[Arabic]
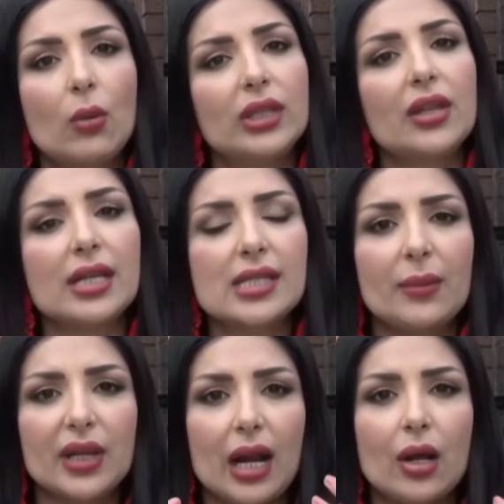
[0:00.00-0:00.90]
او ثلاث
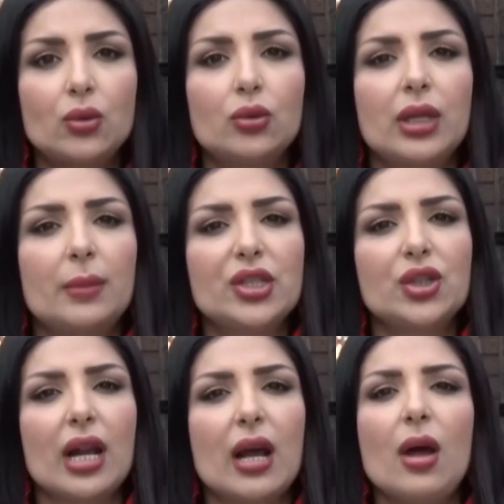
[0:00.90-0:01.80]
اسابيع راح تكون
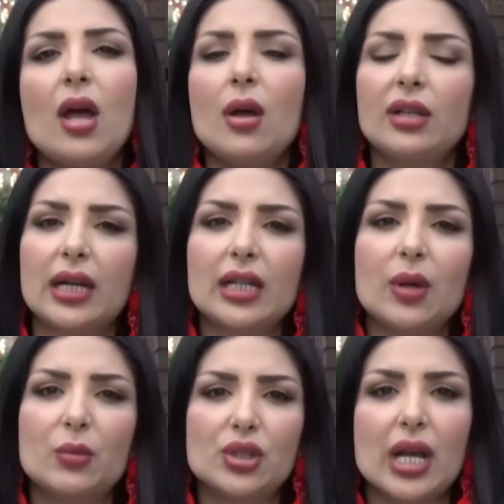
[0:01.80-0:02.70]
البشره
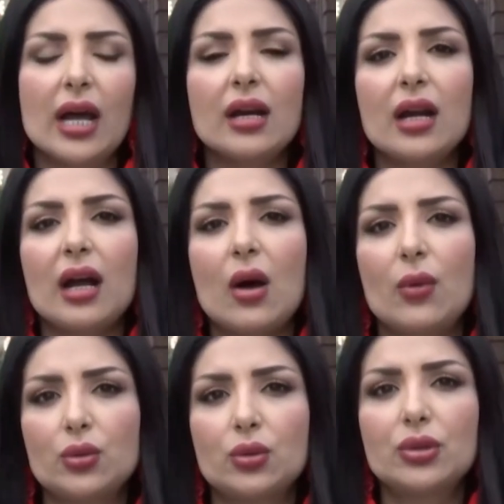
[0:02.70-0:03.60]
تقريبا متحرقه
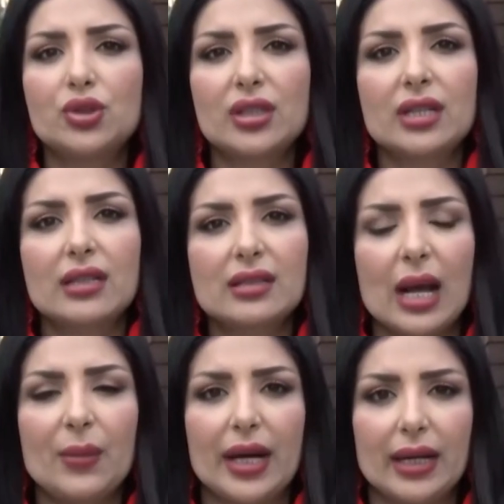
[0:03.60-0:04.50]
وتكون جدا
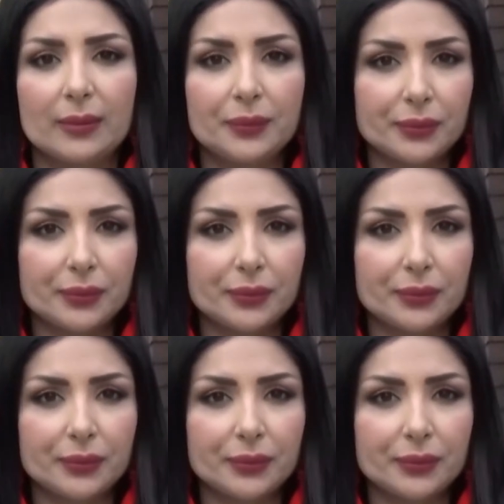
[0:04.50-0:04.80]
تعبانه.